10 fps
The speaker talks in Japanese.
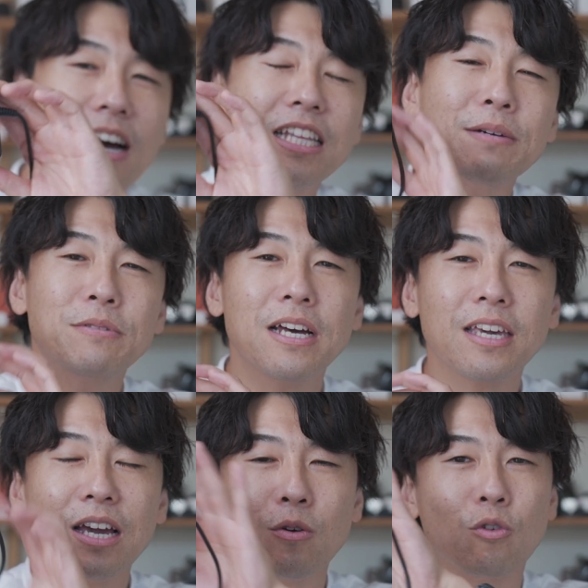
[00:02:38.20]
アダプター
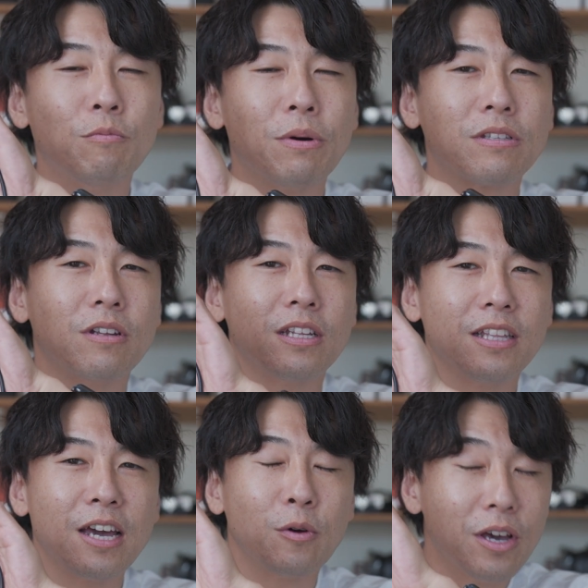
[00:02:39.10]
結構コンパクトなん
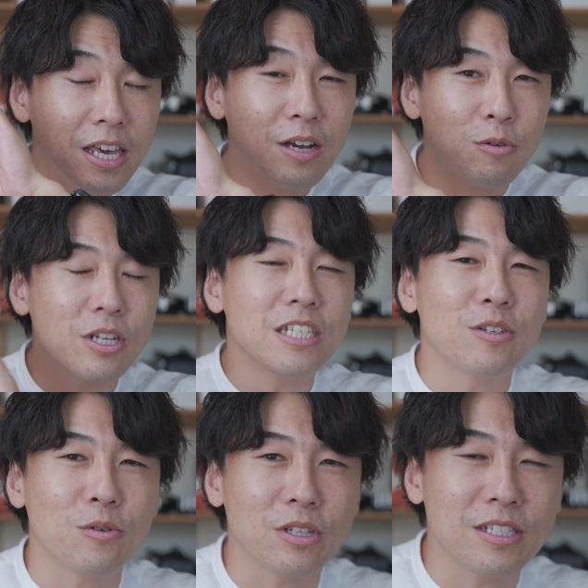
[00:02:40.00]
で、これは結構嬉しいと
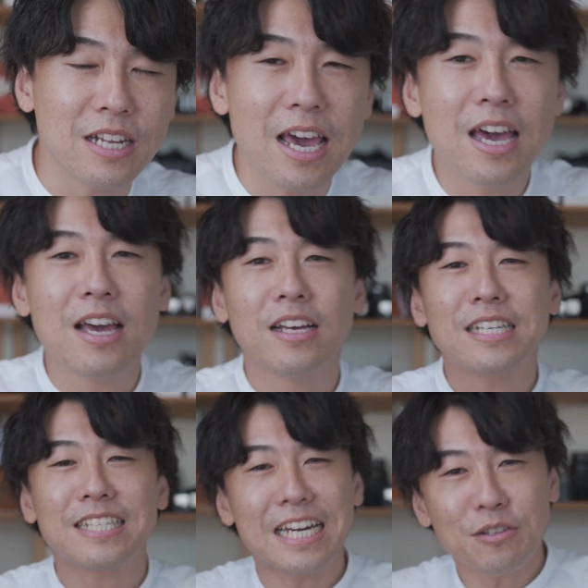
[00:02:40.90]
ころですね。
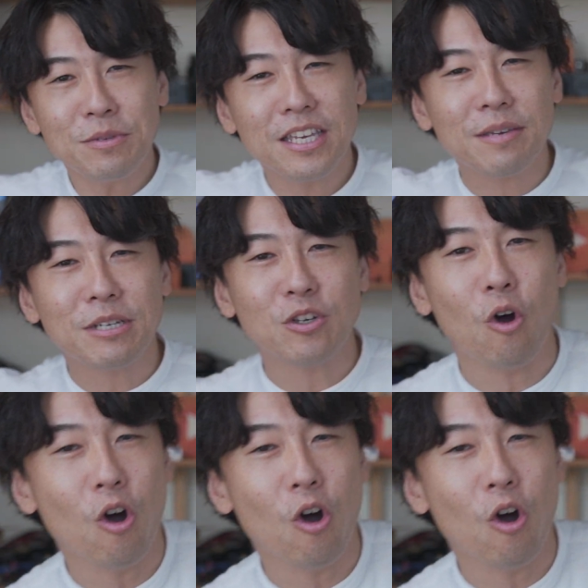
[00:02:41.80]
じゃあサイト見ていきましょう。